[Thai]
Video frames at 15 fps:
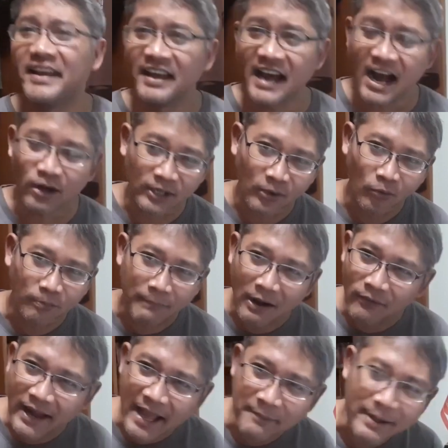เอาทะลุเป้า
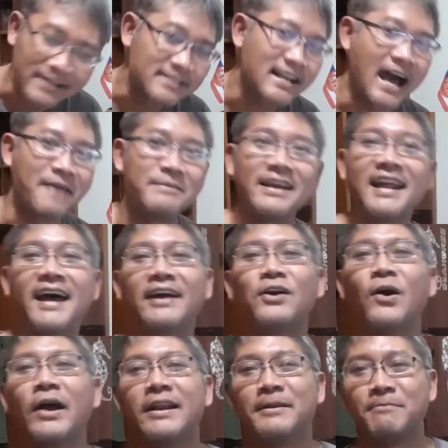แรกพันสามให้ได้ก่อน